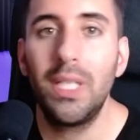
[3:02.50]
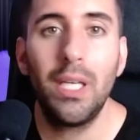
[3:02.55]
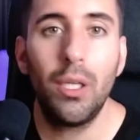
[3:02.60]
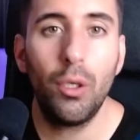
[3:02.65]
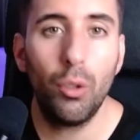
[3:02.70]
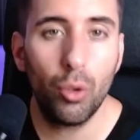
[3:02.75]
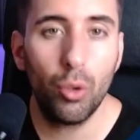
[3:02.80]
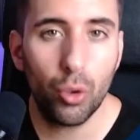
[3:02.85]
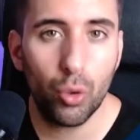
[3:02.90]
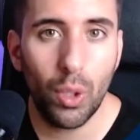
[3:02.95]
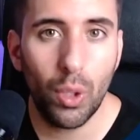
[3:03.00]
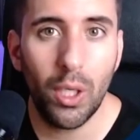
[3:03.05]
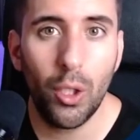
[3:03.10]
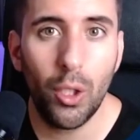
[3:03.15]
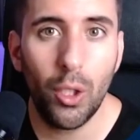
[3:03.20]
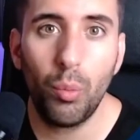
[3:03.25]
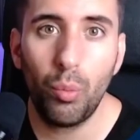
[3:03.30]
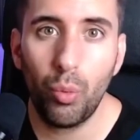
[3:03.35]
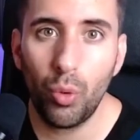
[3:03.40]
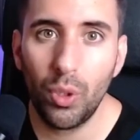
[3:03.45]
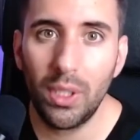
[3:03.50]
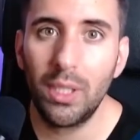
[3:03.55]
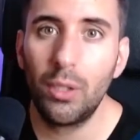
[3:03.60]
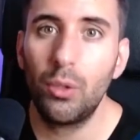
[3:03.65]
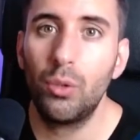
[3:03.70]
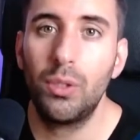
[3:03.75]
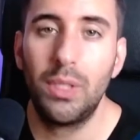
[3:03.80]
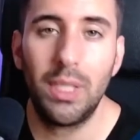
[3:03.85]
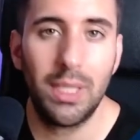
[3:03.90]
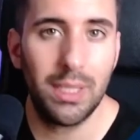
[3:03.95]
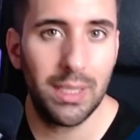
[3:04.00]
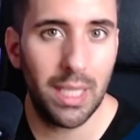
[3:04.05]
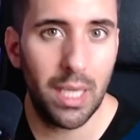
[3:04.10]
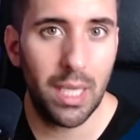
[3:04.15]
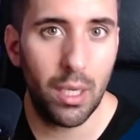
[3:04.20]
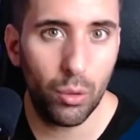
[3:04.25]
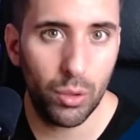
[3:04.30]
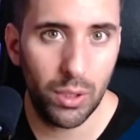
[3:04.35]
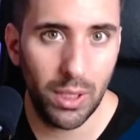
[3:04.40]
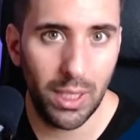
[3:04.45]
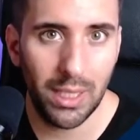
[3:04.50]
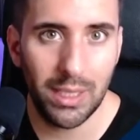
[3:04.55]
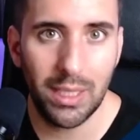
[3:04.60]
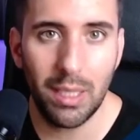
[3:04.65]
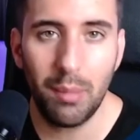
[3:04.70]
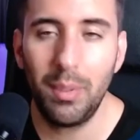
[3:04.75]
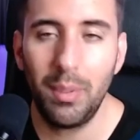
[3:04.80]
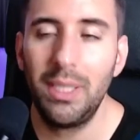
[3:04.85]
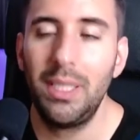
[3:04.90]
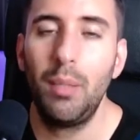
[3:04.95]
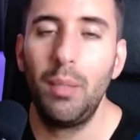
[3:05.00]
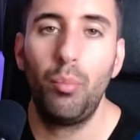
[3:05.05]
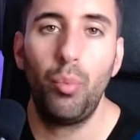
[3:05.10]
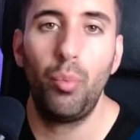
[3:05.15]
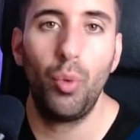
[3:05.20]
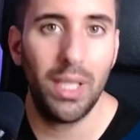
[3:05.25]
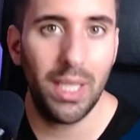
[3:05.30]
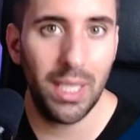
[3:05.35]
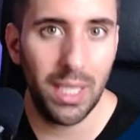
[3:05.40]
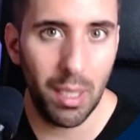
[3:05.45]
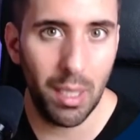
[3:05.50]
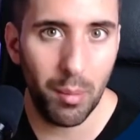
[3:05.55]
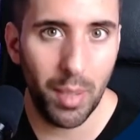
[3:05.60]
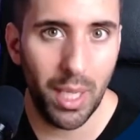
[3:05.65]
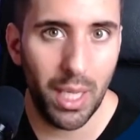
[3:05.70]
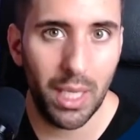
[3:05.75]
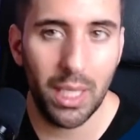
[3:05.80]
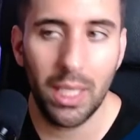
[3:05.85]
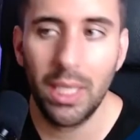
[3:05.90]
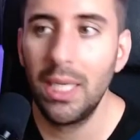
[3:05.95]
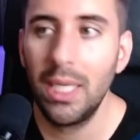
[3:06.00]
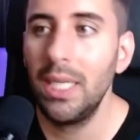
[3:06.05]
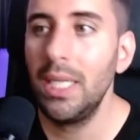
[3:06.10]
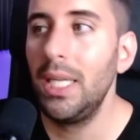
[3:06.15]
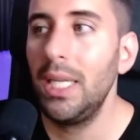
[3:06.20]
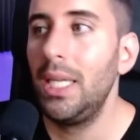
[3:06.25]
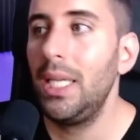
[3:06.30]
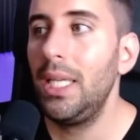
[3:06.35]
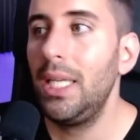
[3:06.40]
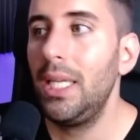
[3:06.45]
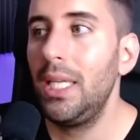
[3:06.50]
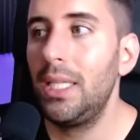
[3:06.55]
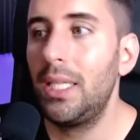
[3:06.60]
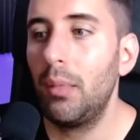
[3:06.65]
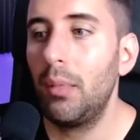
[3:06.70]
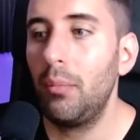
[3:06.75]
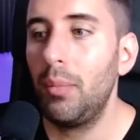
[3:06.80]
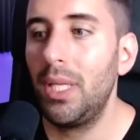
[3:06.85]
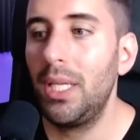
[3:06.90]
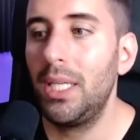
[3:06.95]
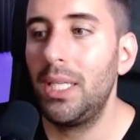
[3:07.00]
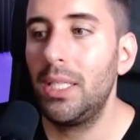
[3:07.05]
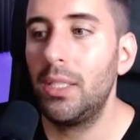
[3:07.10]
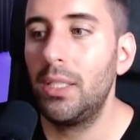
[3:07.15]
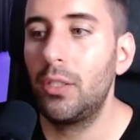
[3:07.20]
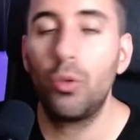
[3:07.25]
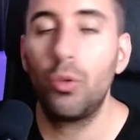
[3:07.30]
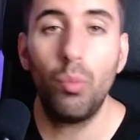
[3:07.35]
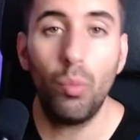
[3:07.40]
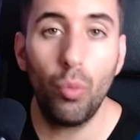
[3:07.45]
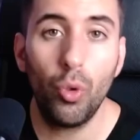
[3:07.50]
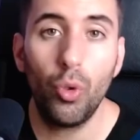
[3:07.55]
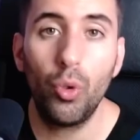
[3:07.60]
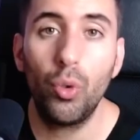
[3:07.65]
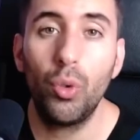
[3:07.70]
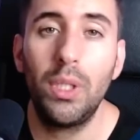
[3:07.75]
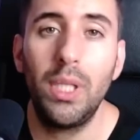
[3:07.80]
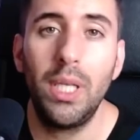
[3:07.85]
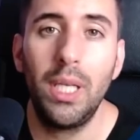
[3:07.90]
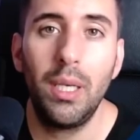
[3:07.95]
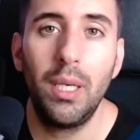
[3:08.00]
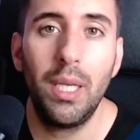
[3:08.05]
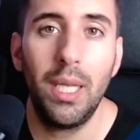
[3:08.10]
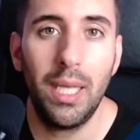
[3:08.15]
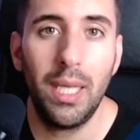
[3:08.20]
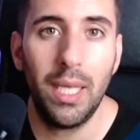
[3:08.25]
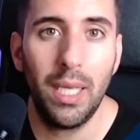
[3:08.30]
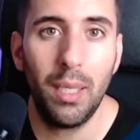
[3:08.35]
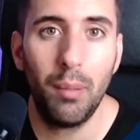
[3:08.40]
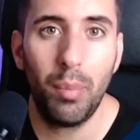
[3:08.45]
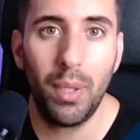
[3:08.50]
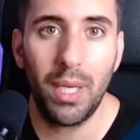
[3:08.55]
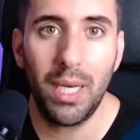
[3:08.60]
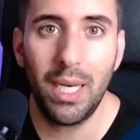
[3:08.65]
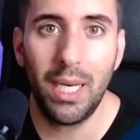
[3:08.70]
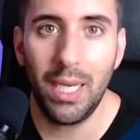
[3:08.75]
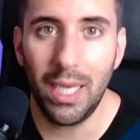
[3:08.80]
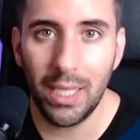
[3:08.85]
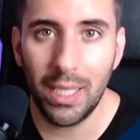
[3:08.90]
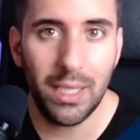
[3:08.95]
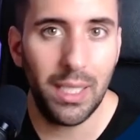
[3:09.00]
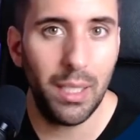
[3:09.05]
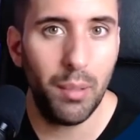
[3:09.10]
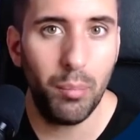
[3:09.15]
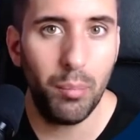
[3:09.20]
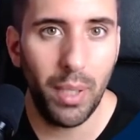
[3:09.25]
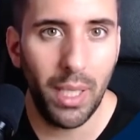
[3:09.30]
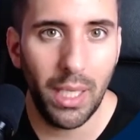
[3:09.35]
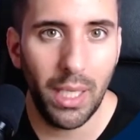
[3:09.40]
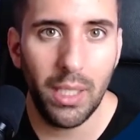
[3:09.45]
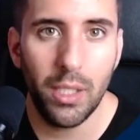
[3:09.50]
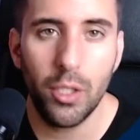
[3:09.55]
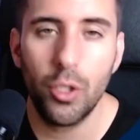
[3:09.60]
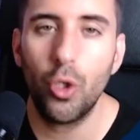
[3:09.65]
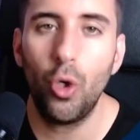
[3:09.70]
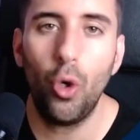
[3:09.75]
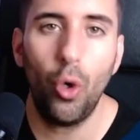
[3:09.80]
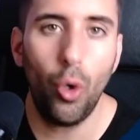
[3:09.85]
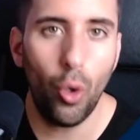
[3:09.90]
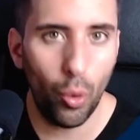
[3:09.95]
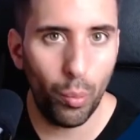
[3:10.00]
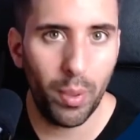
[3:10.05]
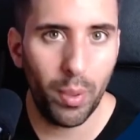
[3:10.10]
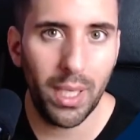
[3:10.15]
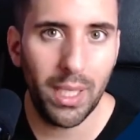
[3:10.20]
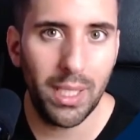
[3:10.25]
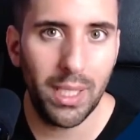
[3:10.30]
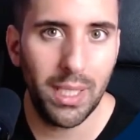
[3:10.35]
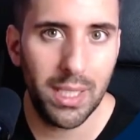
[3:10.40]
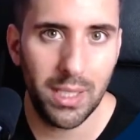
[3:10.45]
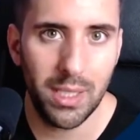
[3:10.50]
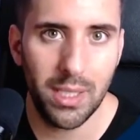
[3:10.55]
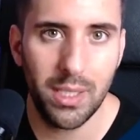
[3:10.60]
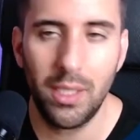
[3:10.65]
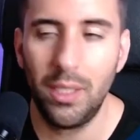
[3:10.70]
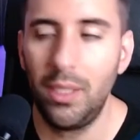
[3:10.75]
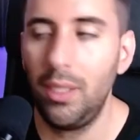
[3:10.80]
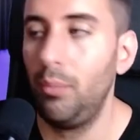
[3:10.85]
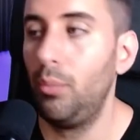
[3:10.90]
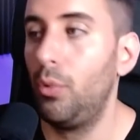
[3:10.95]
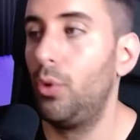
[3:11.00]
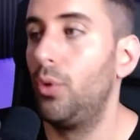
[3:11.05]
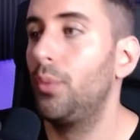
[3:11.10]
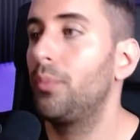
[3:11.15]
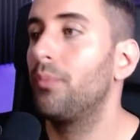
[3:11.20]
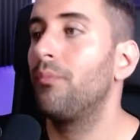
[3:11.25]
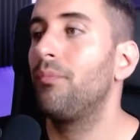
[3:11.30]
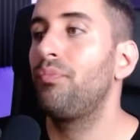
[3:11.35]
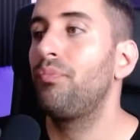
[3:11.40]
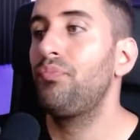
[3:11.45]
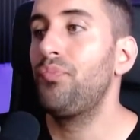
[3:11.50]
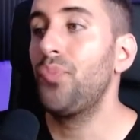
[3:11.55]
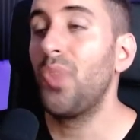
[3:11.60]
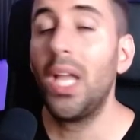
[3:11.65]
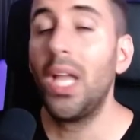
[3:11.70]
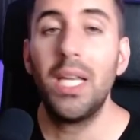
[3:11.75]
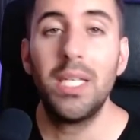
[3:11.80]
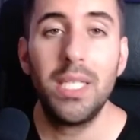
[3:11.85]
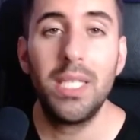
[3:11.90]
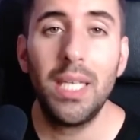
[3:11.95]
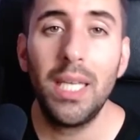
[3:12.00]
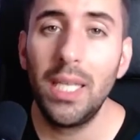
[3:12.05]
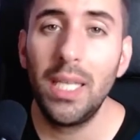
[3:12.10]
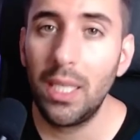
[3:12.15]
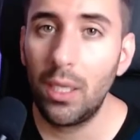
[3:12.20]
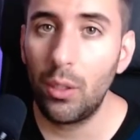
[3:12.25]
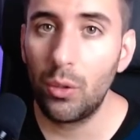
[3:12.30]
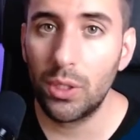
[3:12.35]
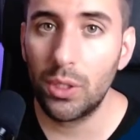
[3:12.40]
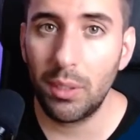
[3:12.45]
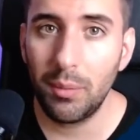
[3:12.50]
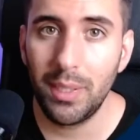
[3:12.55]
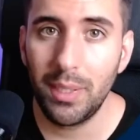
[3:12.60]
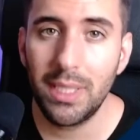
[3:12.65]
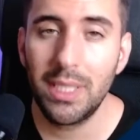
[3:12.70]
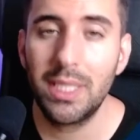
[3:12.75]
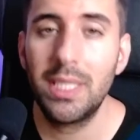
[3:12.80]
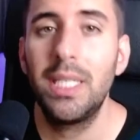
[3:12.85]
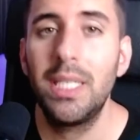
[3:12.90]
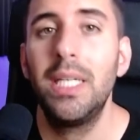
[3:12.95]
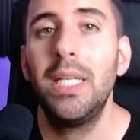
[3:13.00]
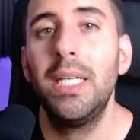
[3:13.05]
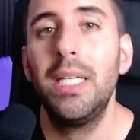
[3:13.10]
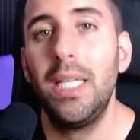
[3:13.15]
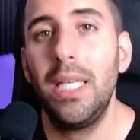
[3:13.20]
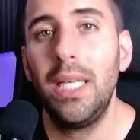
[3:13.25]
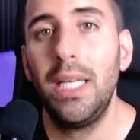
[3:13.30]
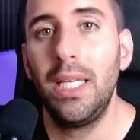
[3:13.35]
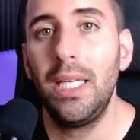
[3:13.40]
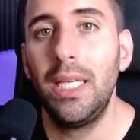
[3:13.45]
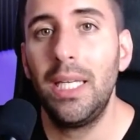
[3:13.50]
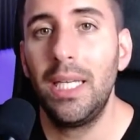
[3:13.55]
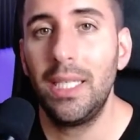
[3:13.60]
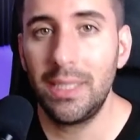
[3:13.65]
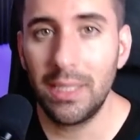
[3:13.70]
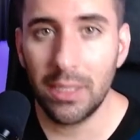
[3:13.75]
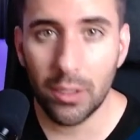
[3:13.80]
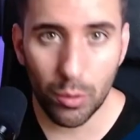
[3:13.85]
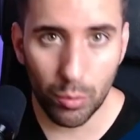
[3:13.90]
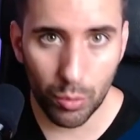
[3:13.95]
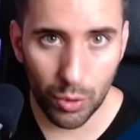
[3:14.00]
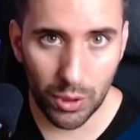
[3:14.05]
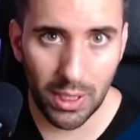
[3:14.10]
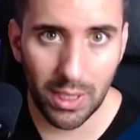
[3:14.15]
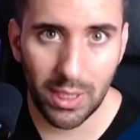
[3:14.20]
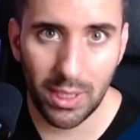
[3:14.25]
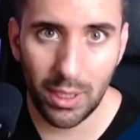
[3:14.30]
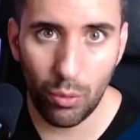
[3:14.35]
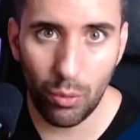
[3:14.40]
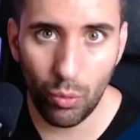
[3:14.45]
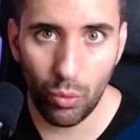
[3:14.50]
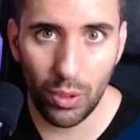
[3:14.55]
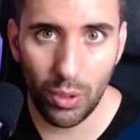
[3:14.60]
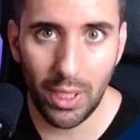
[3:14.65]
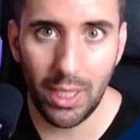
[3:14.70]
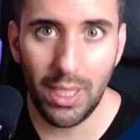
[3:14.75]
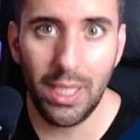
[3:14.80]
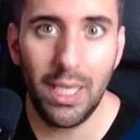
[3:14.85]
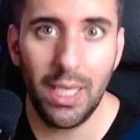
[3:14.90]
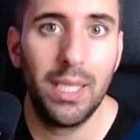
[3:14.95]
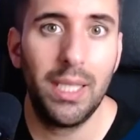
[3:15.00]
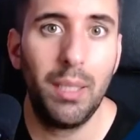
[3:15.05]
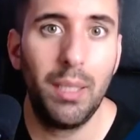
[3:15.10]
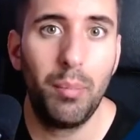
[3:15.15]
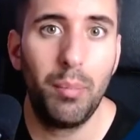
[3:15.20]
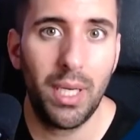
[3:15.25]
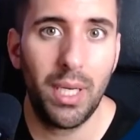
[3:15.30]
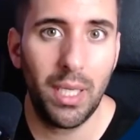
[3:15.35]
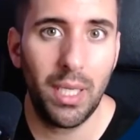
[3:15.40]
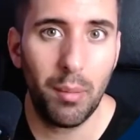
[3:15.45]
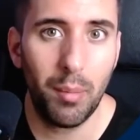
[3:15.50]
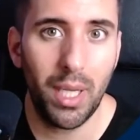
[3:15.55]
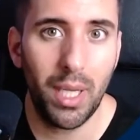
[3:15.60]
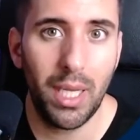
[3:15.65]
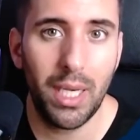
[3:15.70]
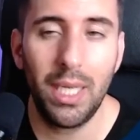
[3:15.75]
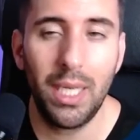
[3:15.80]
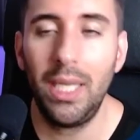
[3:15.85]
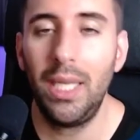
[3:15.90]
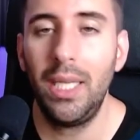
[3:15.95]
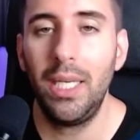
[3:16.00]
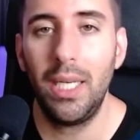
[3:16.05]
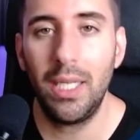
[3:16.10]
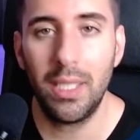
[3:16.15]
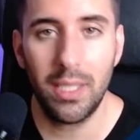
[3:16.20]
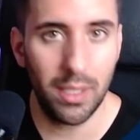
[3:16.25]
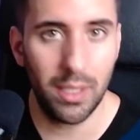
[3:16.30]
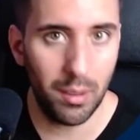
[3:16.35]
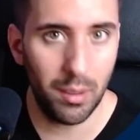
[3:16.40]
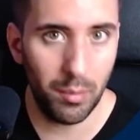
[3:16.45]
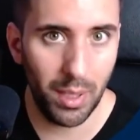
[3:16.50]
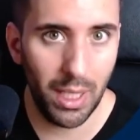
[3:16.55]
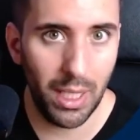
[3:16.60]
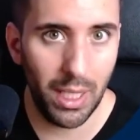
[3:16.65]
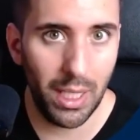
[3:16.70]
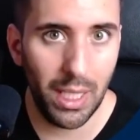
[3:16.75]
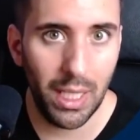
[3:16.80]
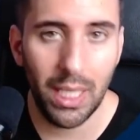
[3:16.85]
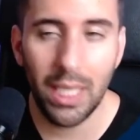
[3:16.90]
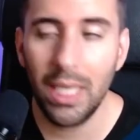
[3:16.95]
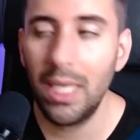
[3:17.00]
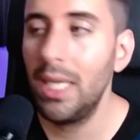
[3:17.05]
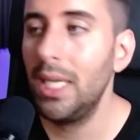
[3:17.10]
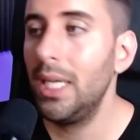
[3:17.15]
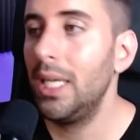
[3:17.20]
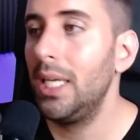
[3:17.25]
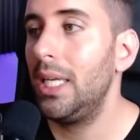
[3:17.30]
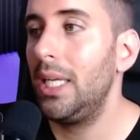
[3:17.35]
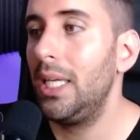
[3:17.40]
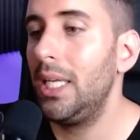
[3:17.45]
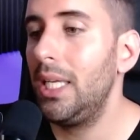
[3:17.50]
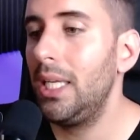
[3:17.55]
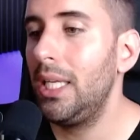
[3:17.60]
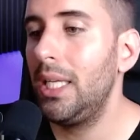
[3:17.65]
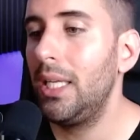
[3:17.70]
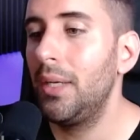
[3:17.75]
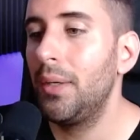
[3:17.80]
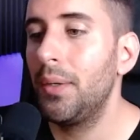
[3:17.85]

el usuario puede contactarnos directamente, puede llamar y también es muy útil eh, para landing page o páginas de este tipo. Así que ya lo sabes, eh, así es como se hace un enlace para llamar en HTML y